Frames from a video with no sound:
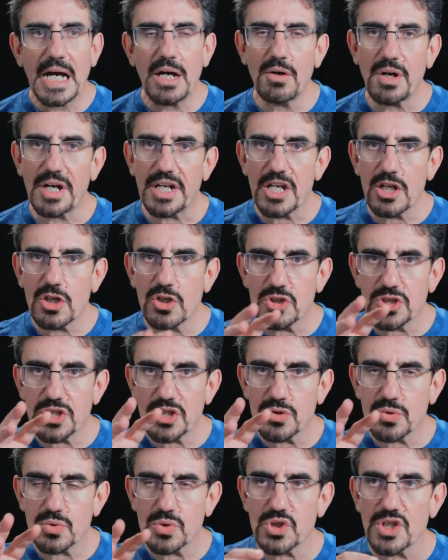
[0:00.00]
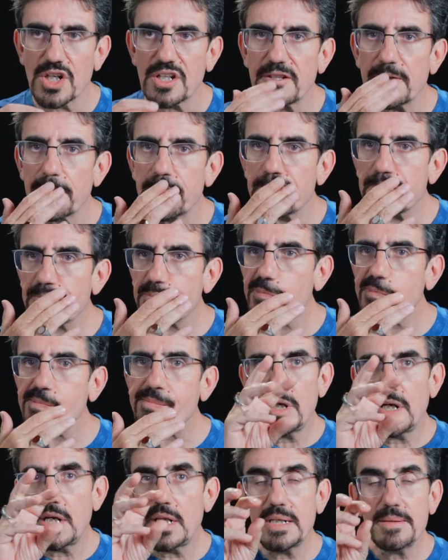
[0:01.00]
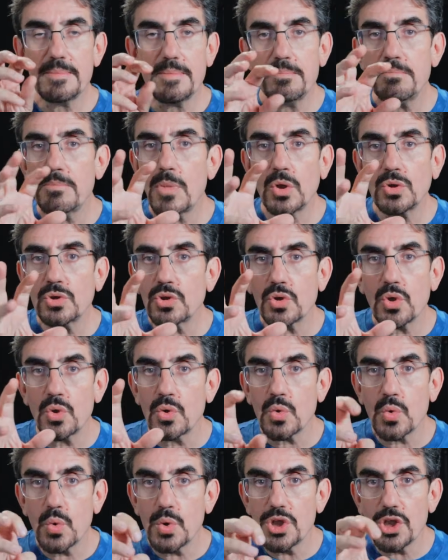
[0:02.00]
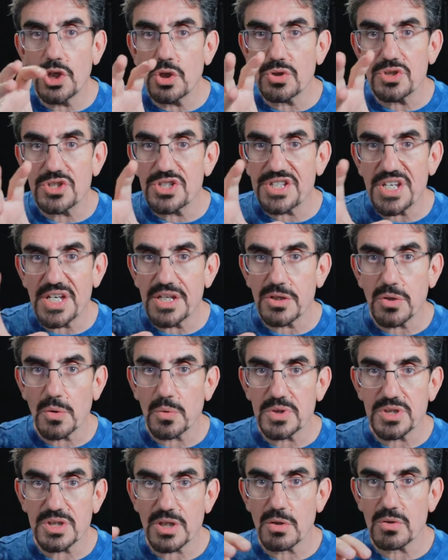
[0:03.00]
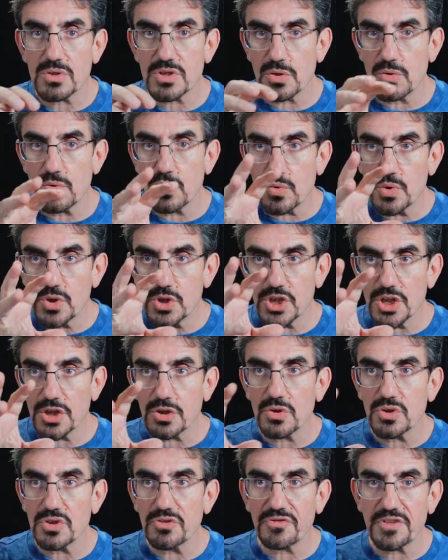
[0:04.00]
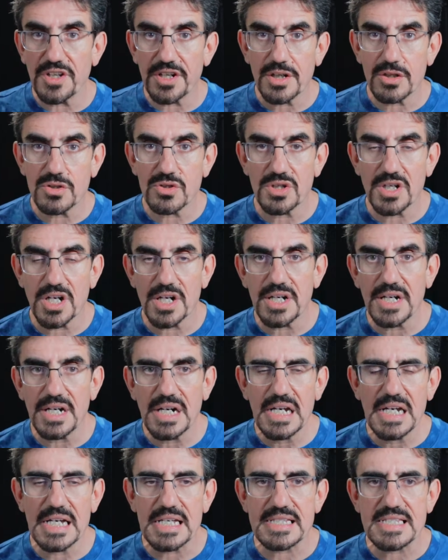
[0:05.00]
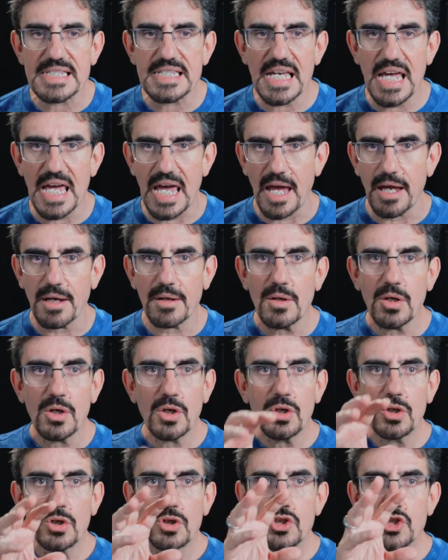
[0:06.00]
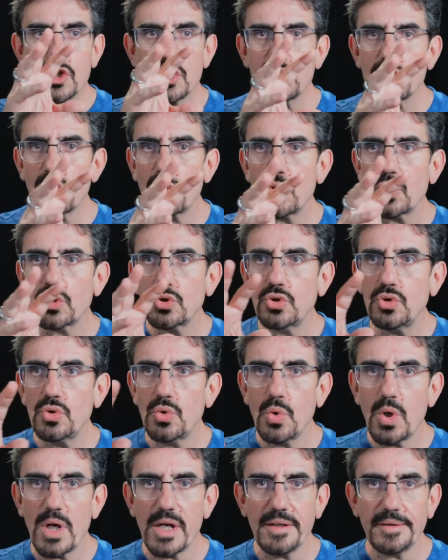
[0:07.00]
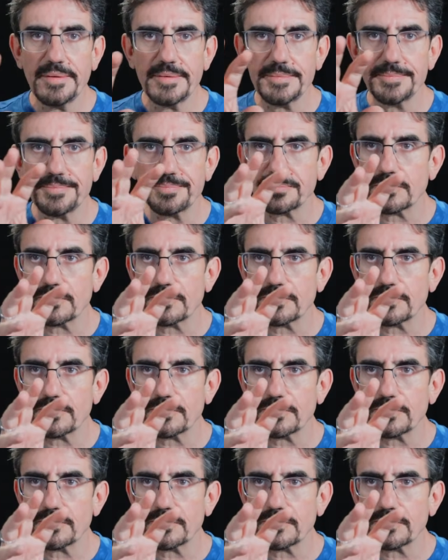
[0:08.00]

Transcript: Allora che cosa succede? Il modo con cui io insegno questa cosa, con cui cerco di far ragionare i ragazzi è ci sono due,